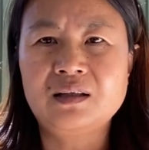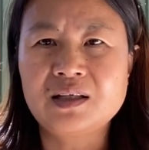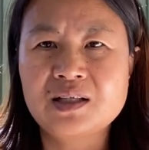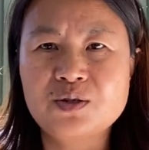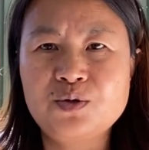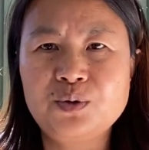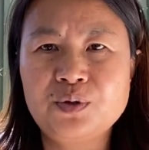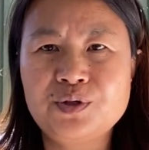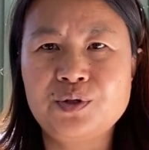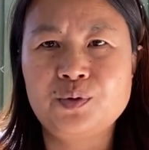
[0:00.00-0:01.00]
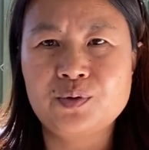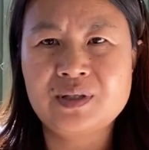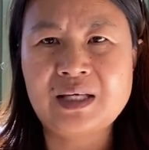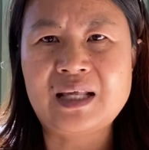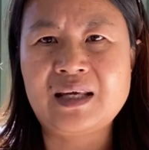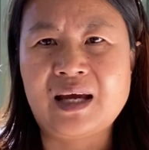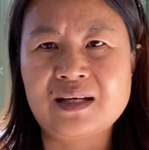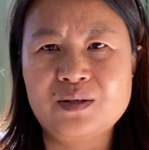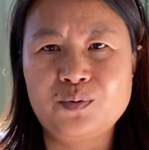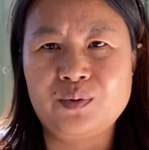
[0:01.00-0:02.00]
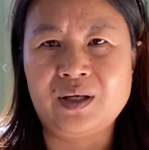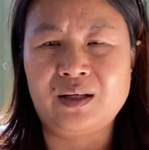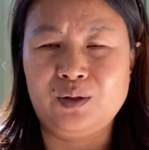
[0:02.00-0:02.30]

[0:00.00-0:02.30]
能持续多久？三年还是五年？